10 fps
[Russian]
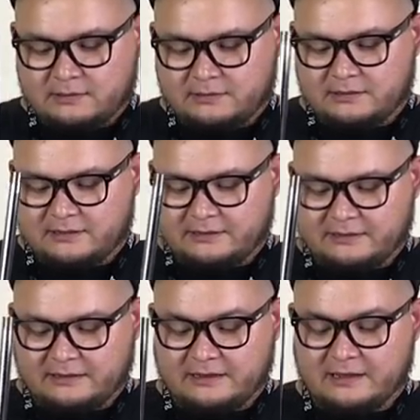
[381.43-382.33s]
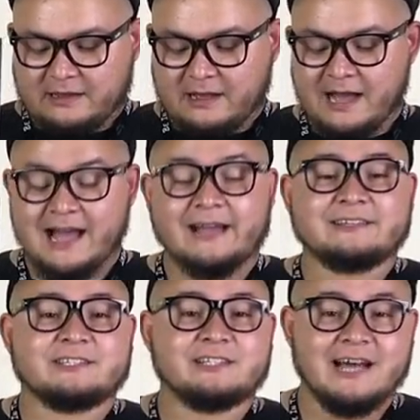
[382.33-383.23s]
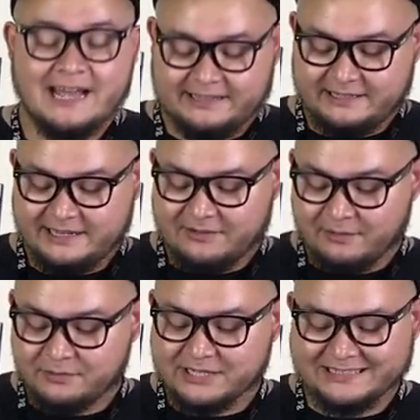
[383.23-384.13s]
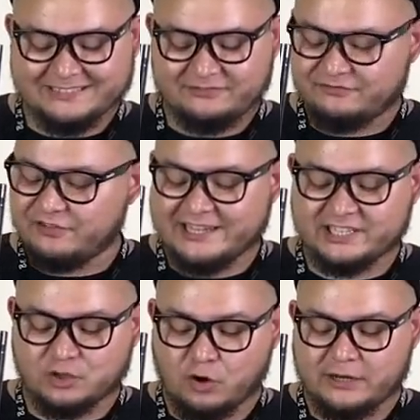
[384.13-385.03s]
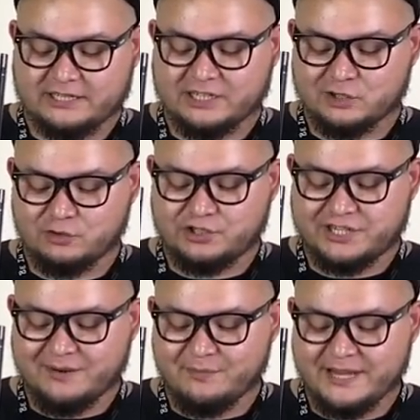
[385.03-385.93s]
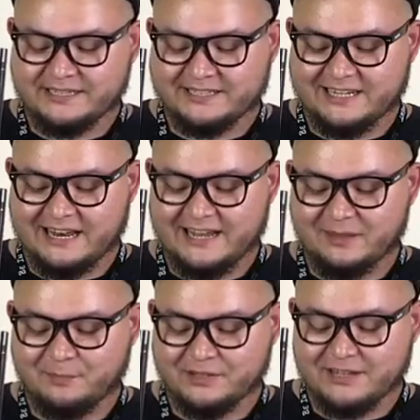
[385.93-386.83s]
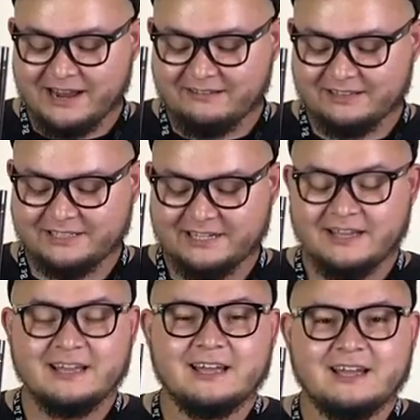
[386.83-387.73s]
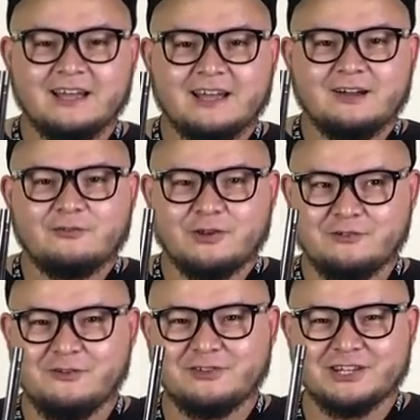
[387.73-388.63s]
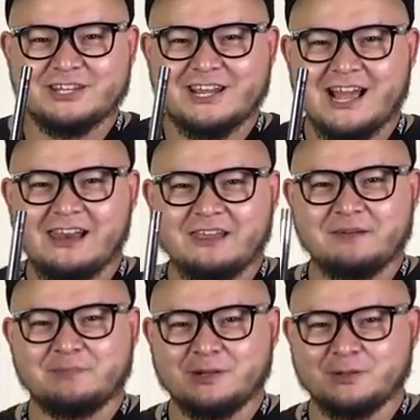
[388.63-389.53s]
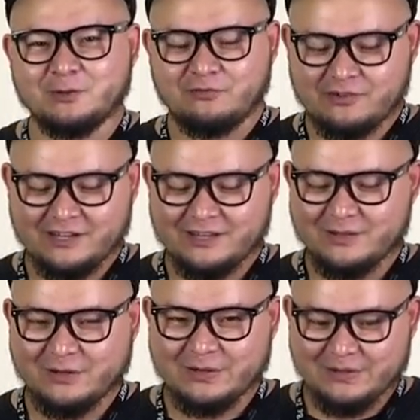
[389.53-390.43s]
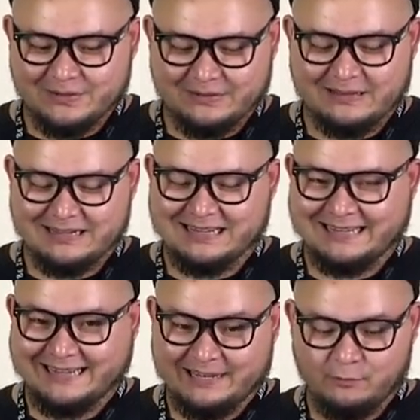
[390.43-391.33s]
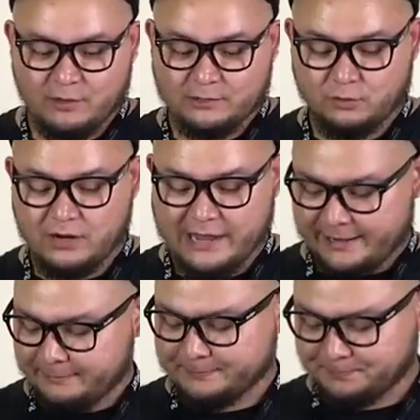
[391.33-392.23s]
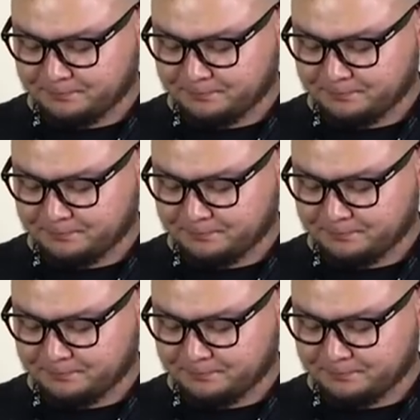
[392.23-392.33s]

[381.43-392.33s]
А, а, кстати, я вам сейчас весь сок расскажу, чем мне этот кальян понравился. У него вертикальная продувка, но она немного другая.